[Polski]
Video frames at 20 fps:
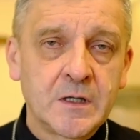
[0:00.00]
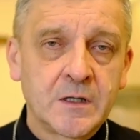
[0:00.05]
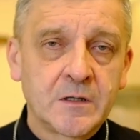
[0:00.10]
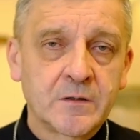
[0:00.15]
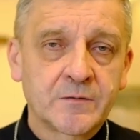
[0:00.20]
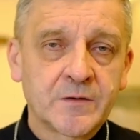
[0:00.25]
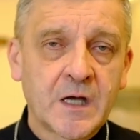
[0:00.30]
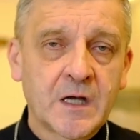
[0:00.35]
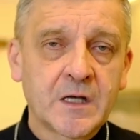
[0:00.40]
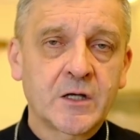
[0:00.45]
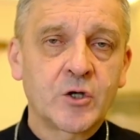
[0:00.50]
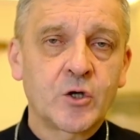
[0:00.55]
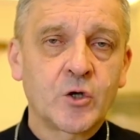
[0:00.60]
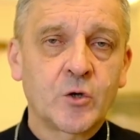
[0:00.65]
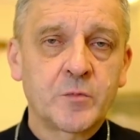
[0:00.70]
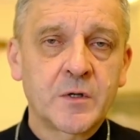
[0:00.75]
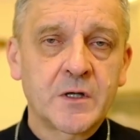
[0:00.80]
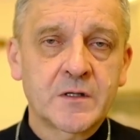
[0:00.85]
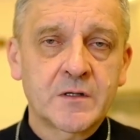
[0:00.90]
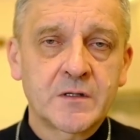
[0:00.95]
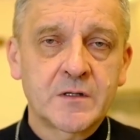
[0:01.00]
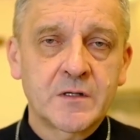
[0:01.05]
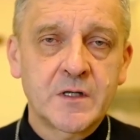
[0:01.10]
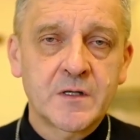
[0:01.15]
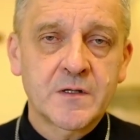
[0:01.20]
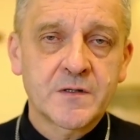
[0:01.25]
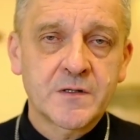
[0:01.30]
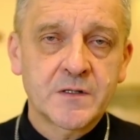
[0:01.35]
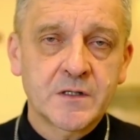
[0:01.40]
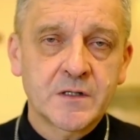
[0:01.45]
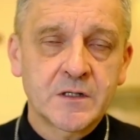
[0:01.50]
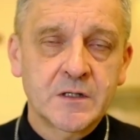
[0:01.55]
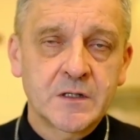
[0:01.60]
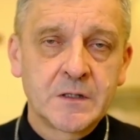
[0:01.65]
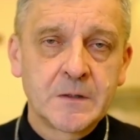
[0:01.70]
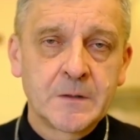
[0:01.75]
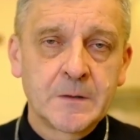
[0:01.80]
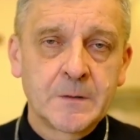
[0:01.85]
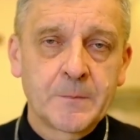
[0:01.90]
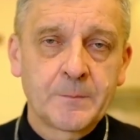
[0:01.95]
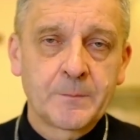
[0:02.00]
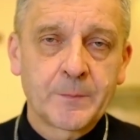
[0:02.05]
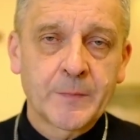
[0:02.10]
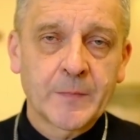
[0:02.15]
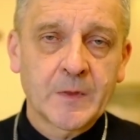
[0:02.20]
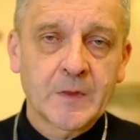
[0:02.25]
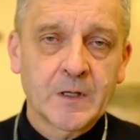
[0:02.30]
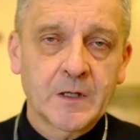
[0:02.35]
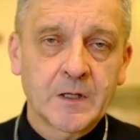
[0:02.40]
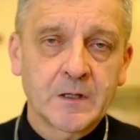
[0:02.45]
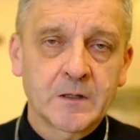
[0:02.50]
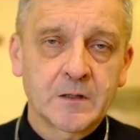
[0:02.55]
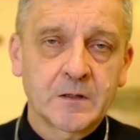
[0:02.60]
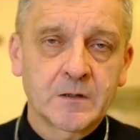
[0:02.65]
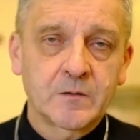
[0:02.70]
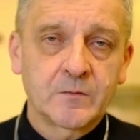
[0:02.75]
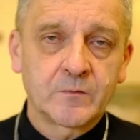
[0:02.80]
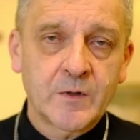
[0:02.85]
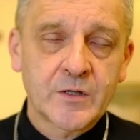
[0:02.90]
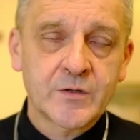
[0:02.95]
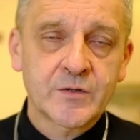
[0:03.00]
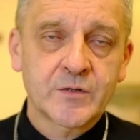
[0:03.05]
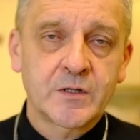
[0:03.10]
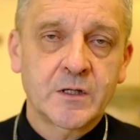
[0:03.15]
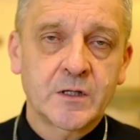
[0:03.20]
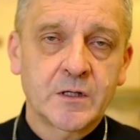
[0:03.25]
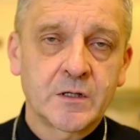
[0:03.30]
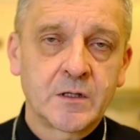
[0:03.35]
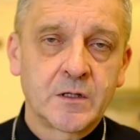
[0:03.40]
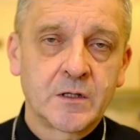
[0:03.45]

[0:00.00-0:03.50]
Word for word: w takiej obietnicy mm, właśnie